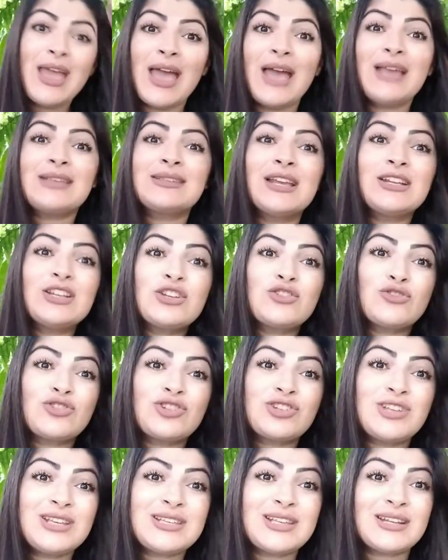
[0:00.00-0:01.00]
Essa é de
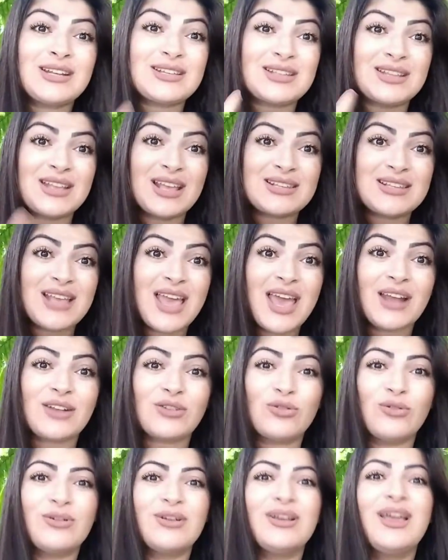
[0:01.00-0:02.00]
justiça nesse
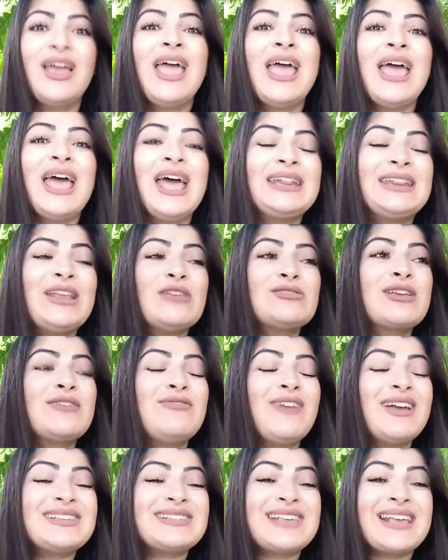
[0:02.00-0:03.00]
deserto. É Deus que
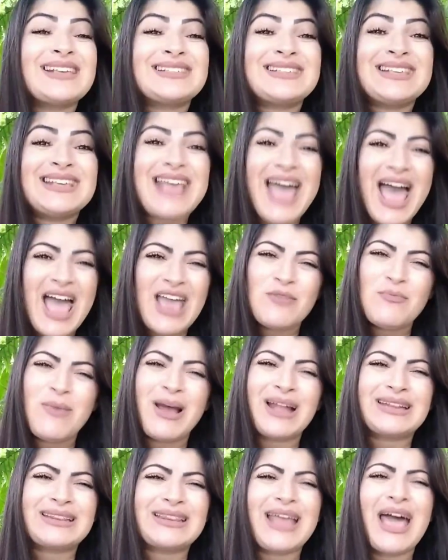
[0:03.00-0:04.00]
vai saciar e
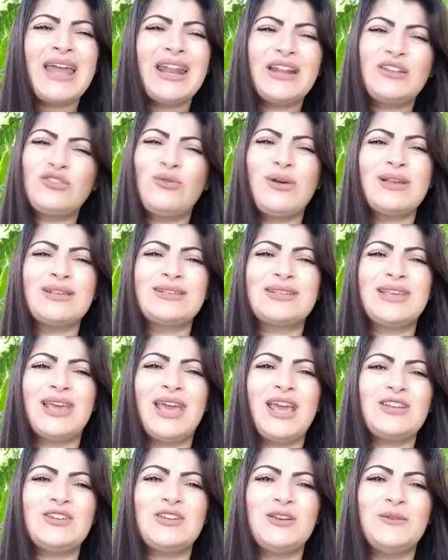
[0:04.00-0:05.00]
matar a tua
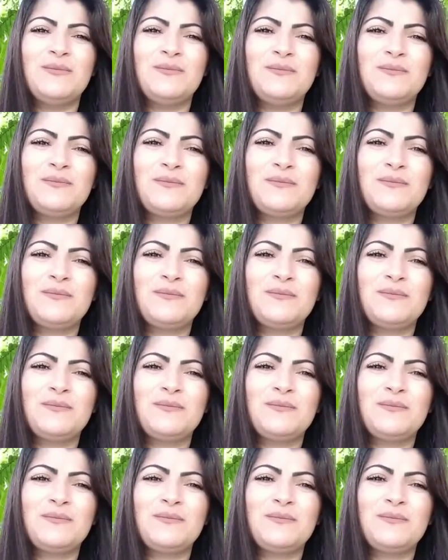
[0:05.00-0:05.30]
sede.